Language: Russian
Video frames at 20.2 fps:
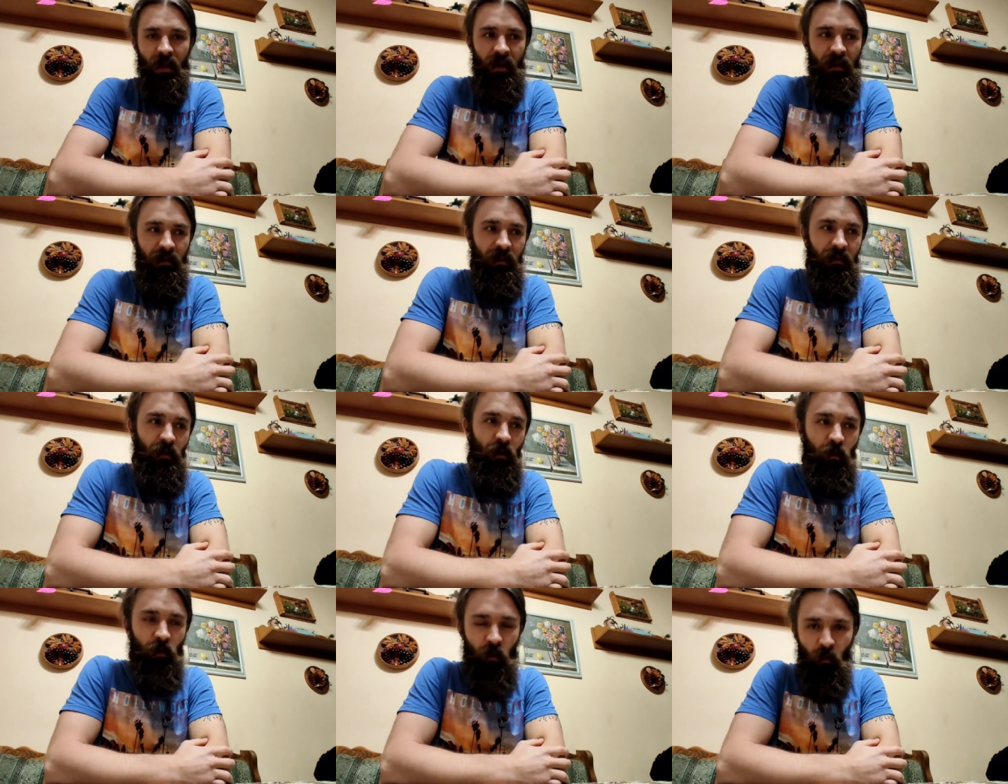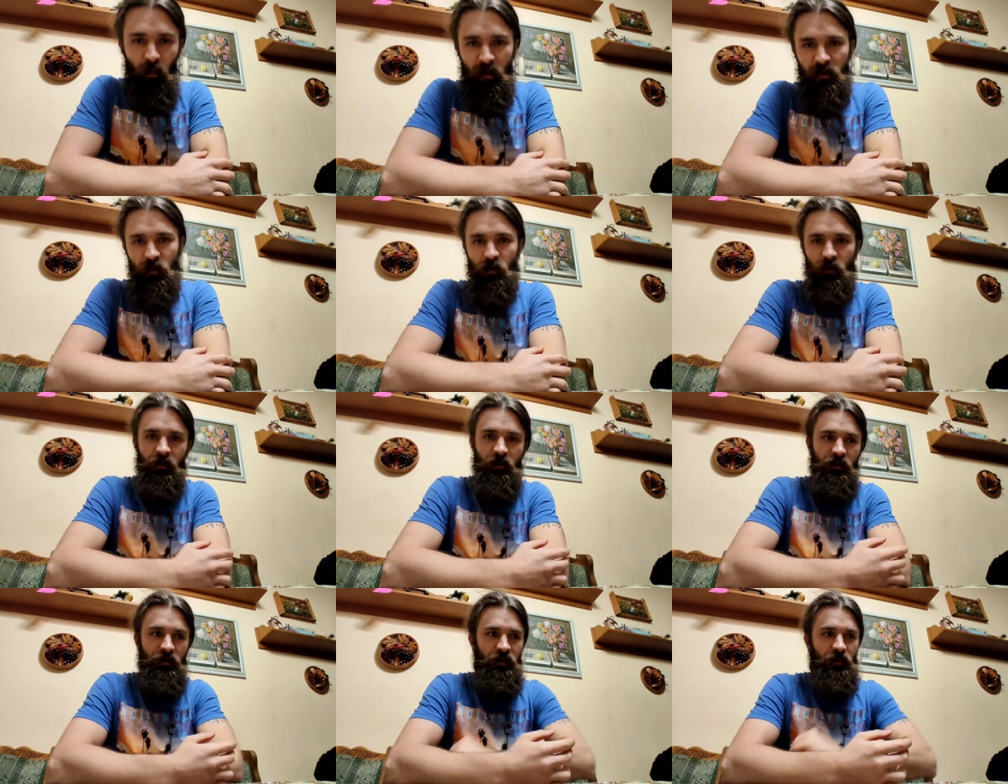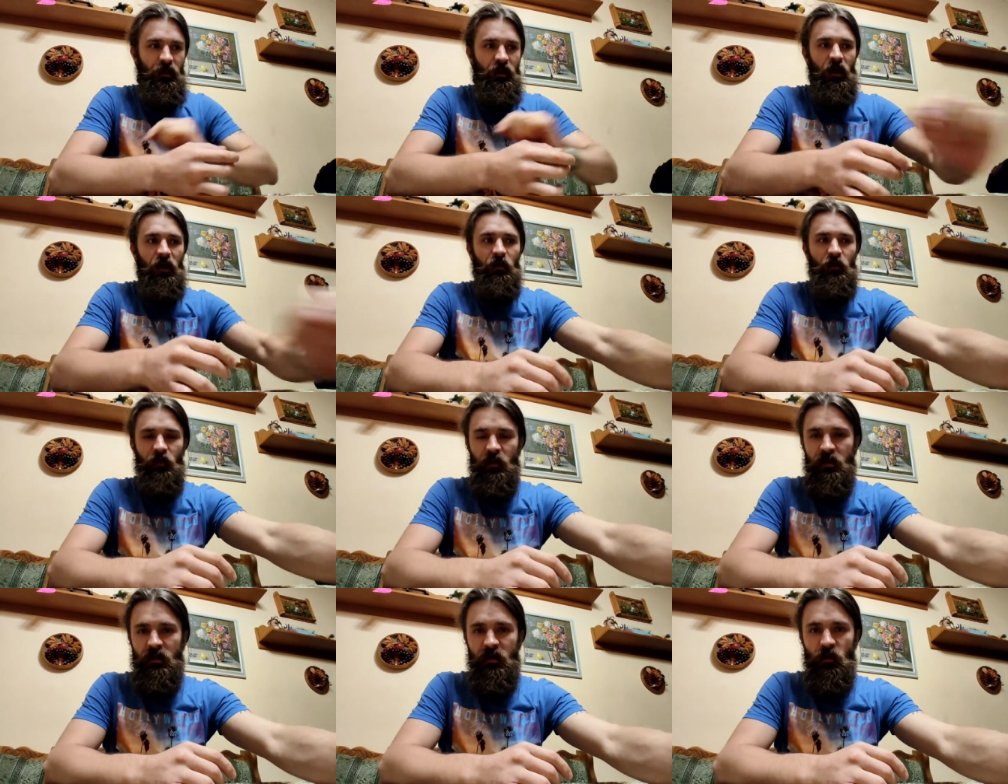Этот ролик об осознанности,
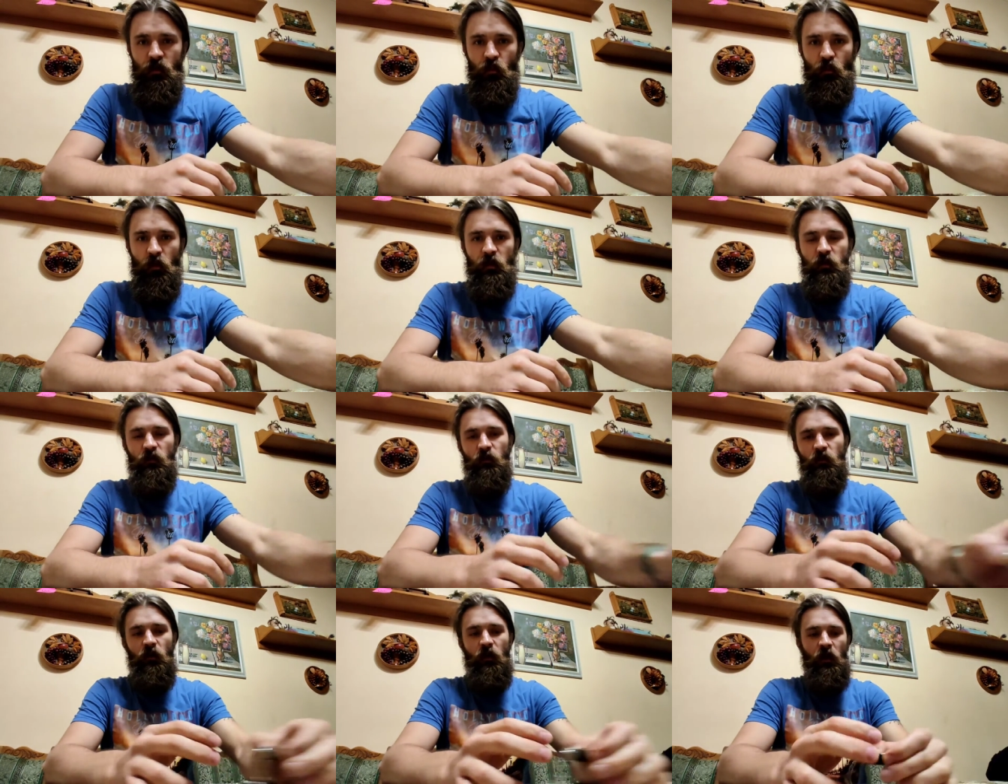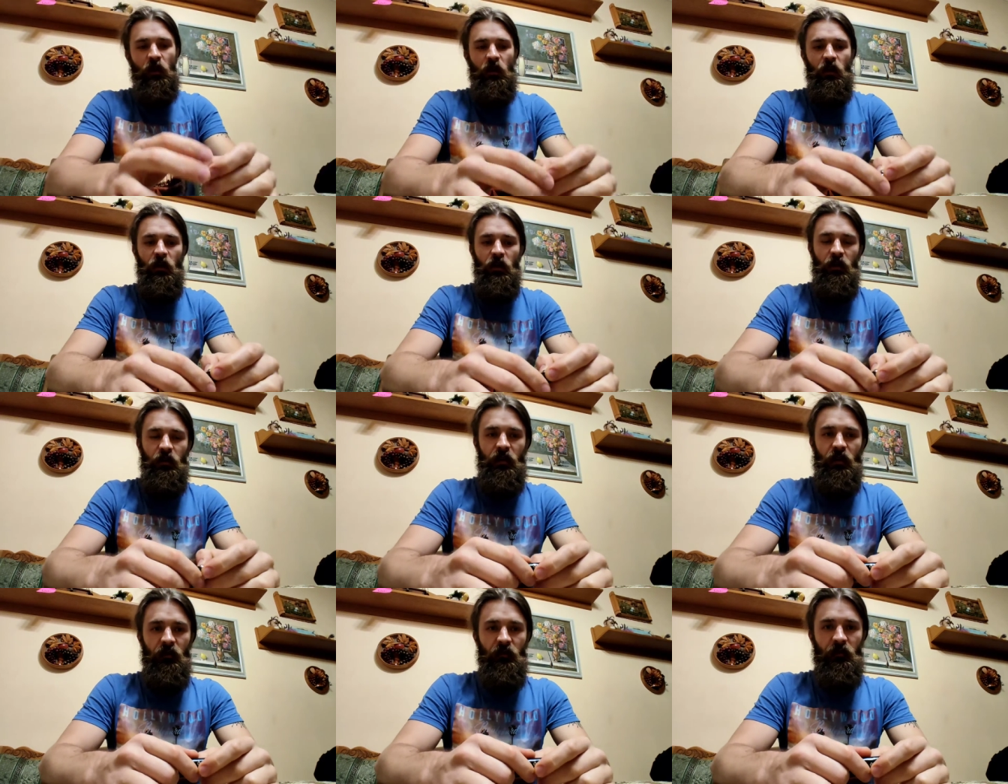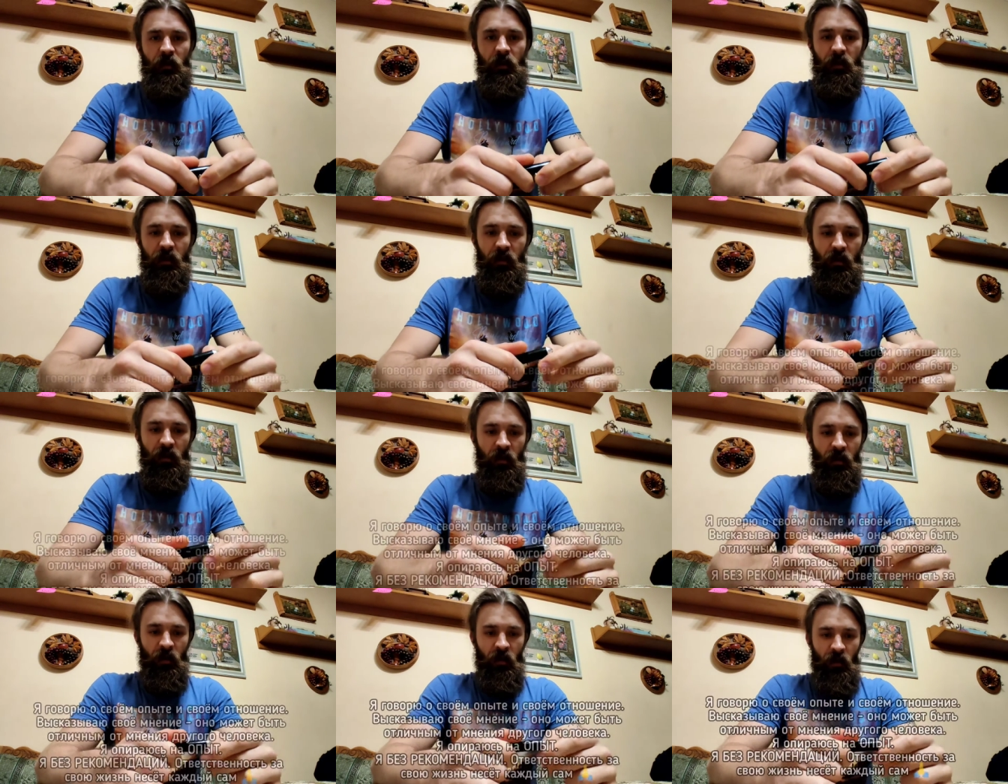как ее достичь и почему это
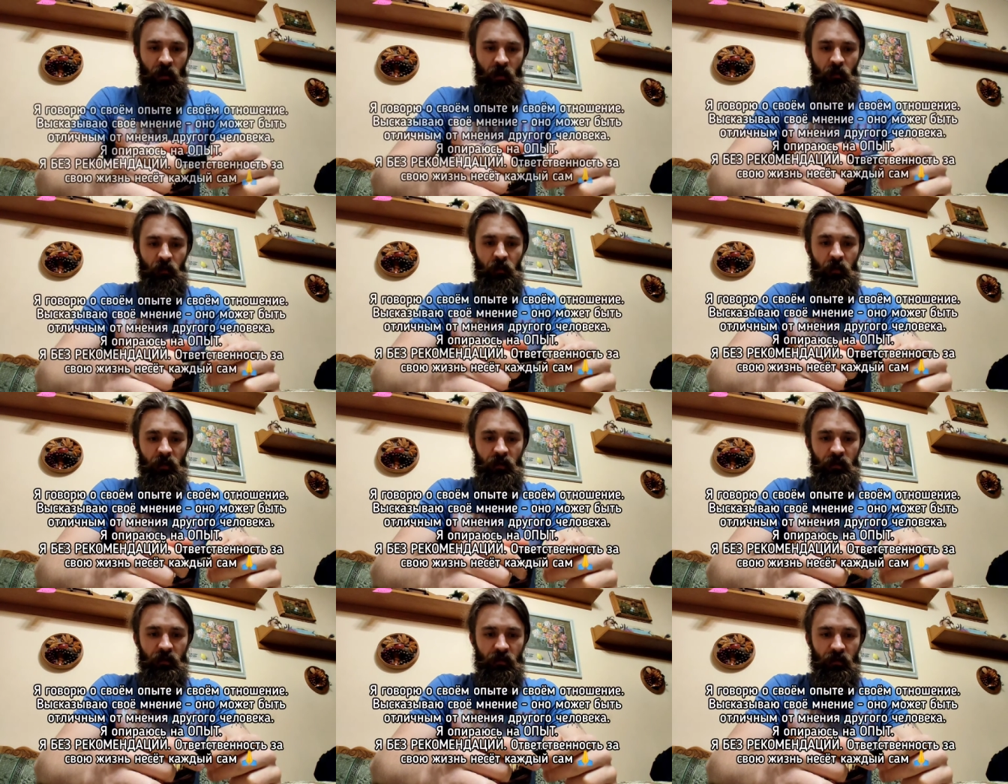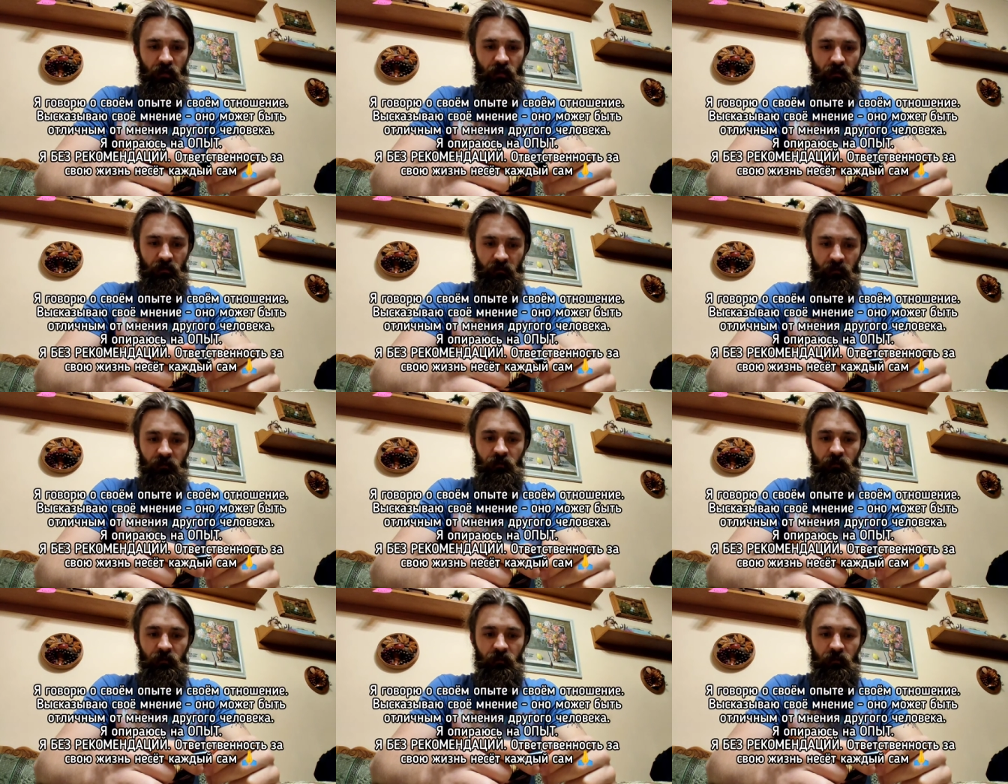явление без э,